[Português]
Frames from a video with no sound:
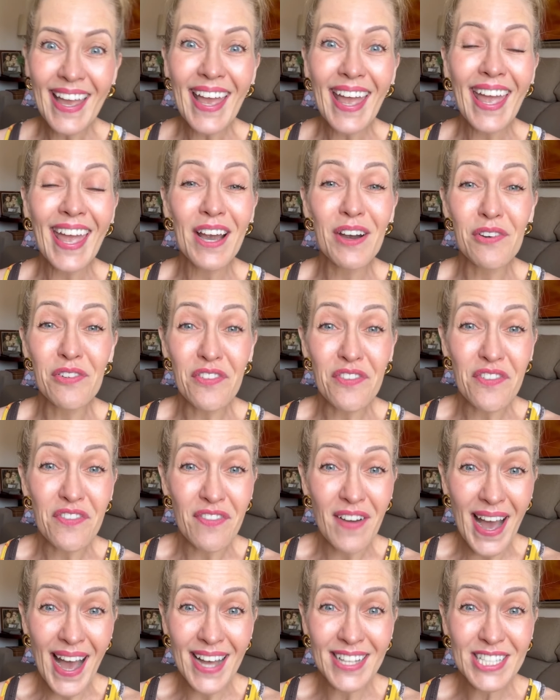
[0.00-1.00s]
Eu
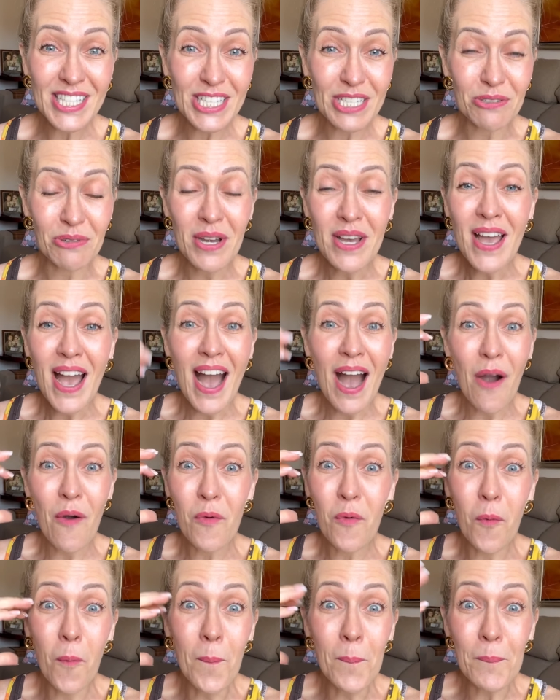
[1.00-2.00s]
faço
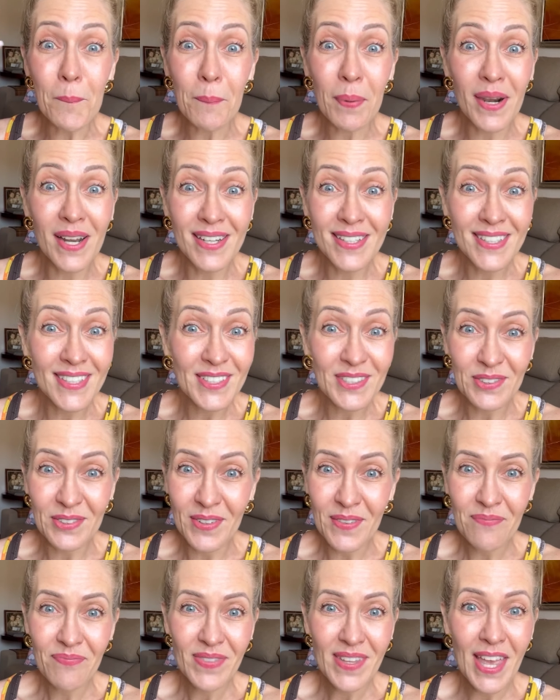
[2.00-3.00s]
algum plano,
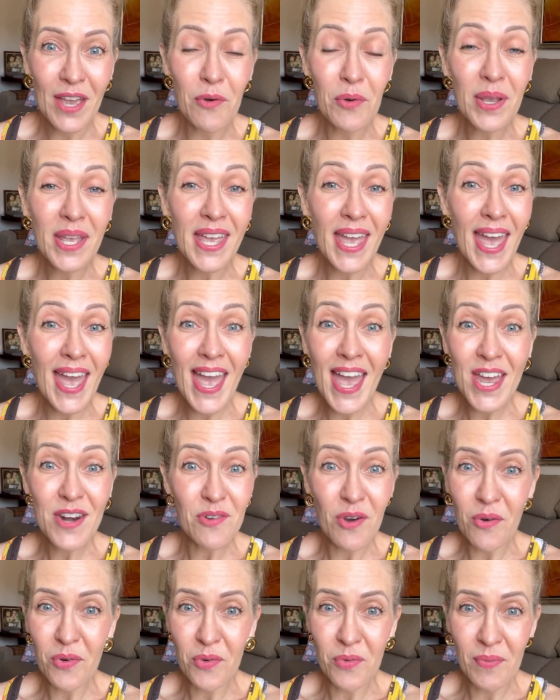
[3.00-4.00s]
eu quero
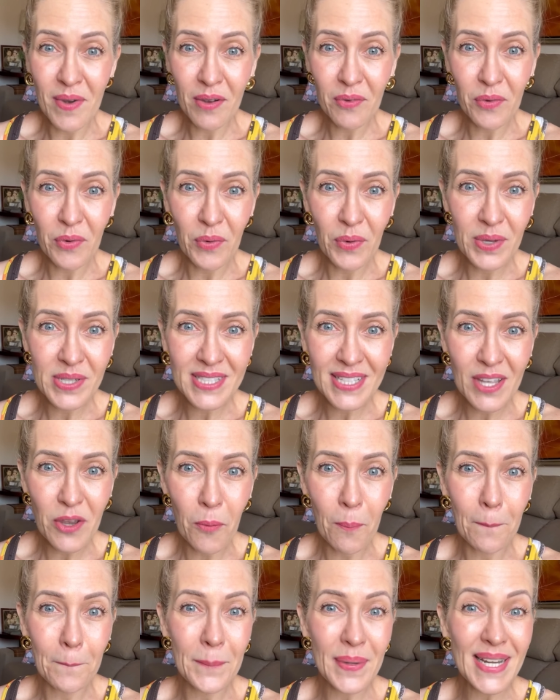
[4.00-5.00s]
alguma coisa, eu
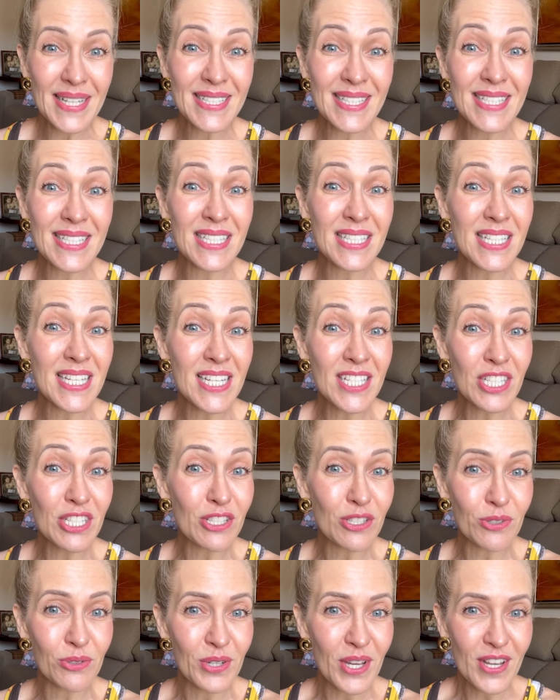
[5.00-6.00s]

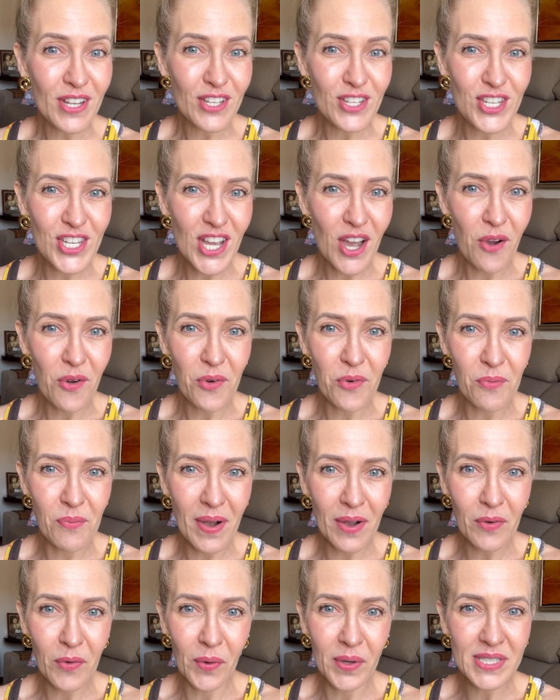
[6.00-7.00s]
preciso de alguma
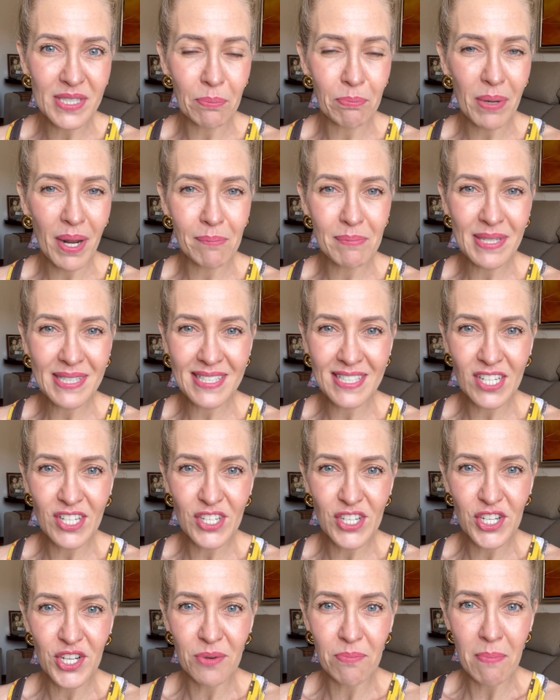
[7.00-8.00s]
coisa para me
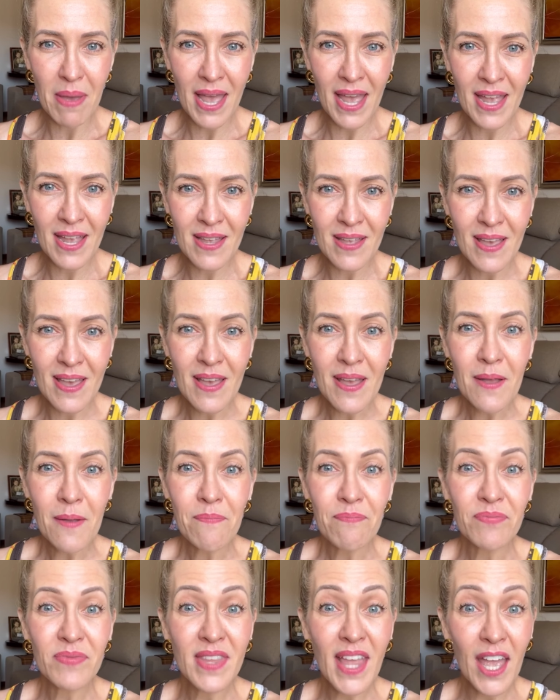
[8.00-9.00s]
sentir bem,
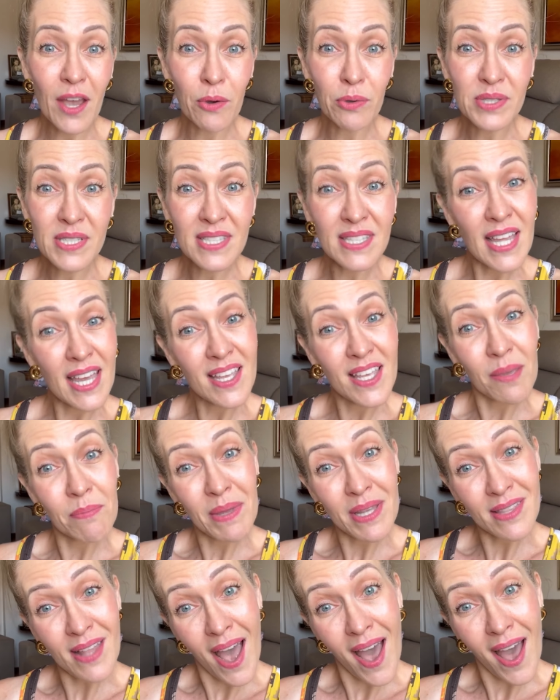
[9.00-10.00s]
Deus tem que
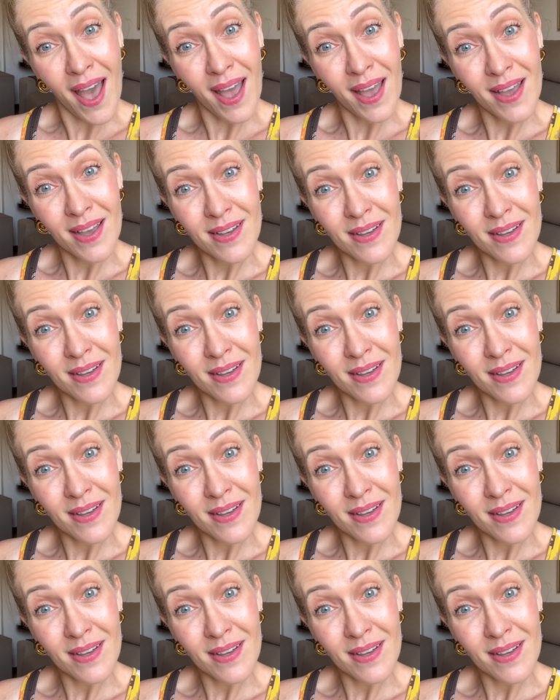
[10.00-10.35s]
me dar.